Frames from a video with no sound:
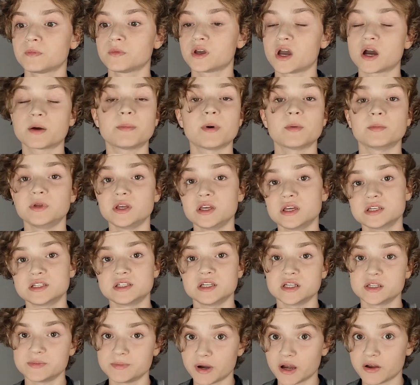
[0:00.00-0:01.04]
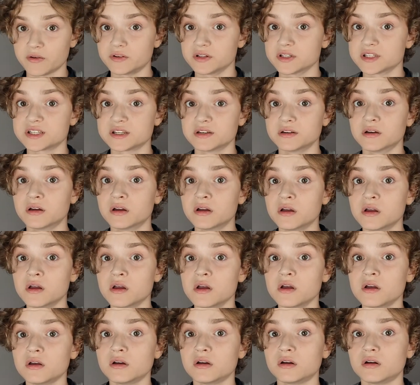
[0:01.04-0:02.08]
как по мне, я с ней справился.
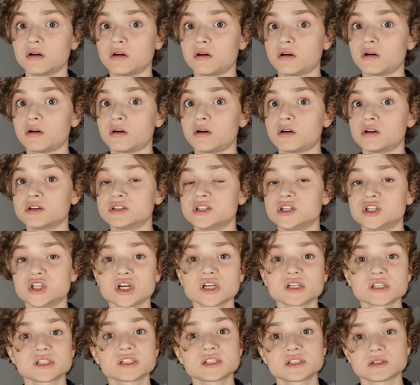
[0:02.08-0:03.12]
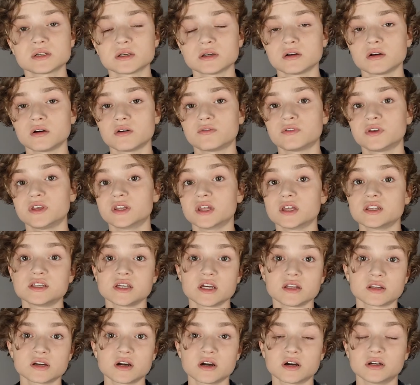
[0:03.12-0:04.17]
А, сейчас э, в
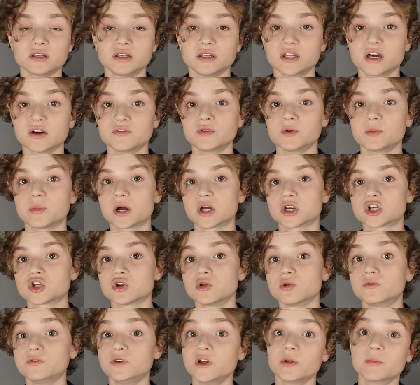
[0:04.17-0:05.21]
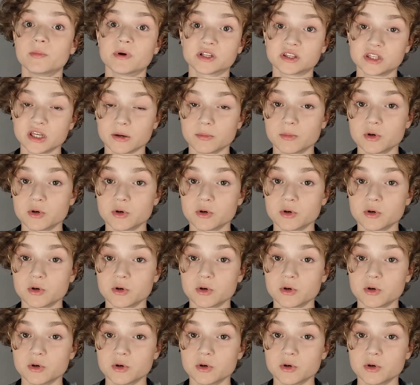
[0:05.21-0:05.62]
кинотеатрах недавно прошел фильм «Артек.